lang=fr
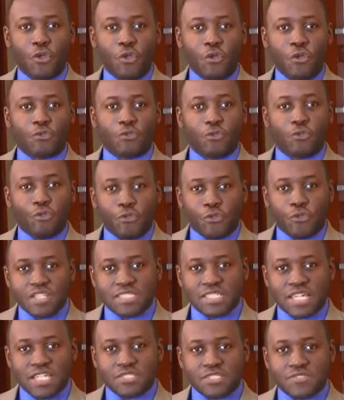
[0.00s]

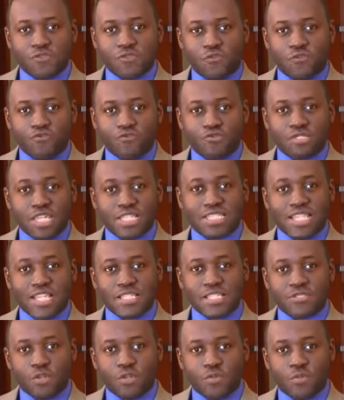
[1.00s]
d'utilisation de cet
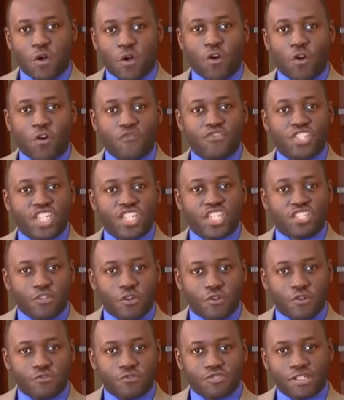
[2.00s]
instrument
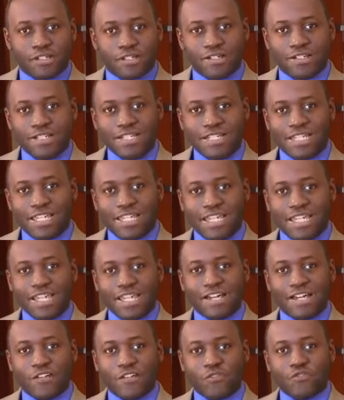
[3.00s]
d'échange hein, et
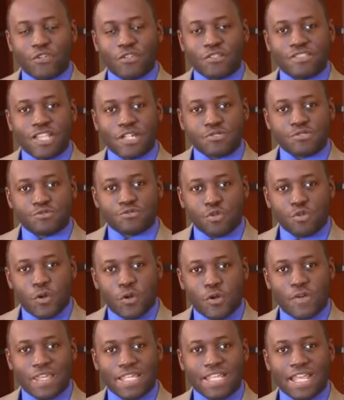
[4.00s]
euh, d'instrument
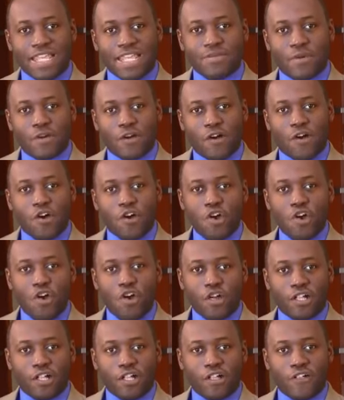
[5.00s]
d'instruments également
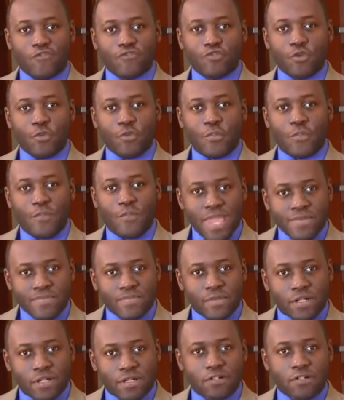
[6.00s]
euh, de
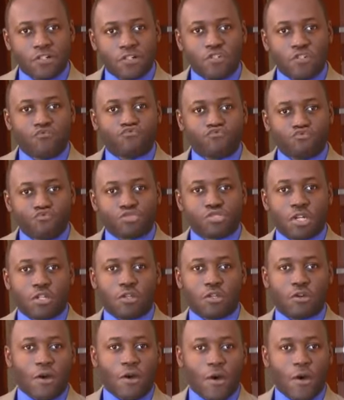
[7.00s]
paiement. Nous
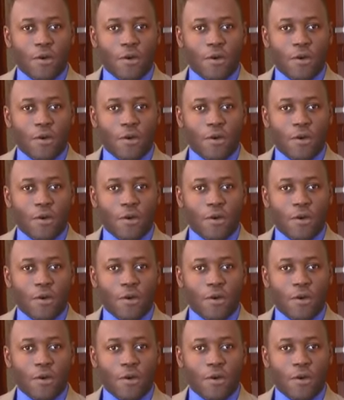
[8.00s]
allons en